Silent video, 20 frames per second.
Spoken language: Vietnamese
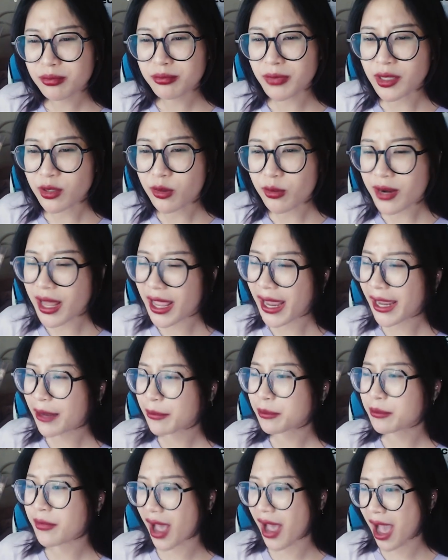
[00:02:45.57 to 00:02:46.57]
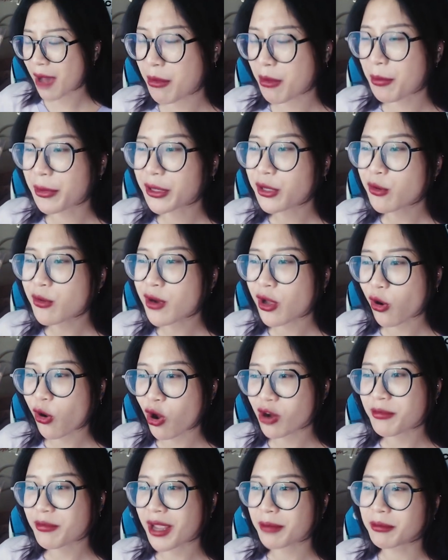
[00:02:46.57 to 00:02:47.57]
mình cũng là em mà mà mình cũng là
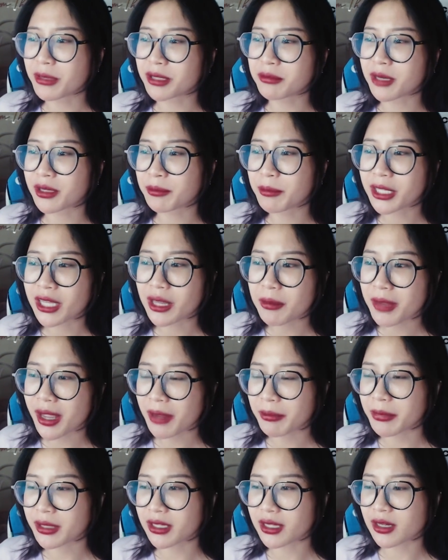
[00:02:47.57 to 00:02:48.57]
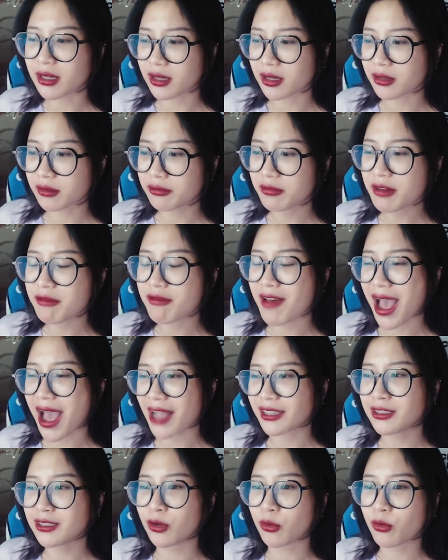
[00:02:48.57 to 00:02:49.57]
con mẹ mình mà mình thấy mẹ mình uh, vất vả
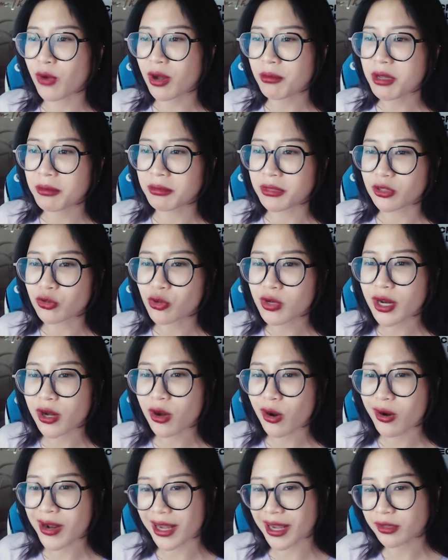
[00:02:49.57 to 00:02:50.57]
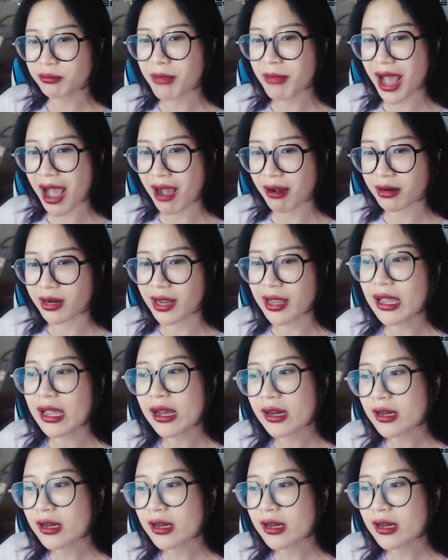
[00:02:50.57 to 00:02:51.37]
nhiều quá mẹ mình suốt ngày lo lắng bà hàng ế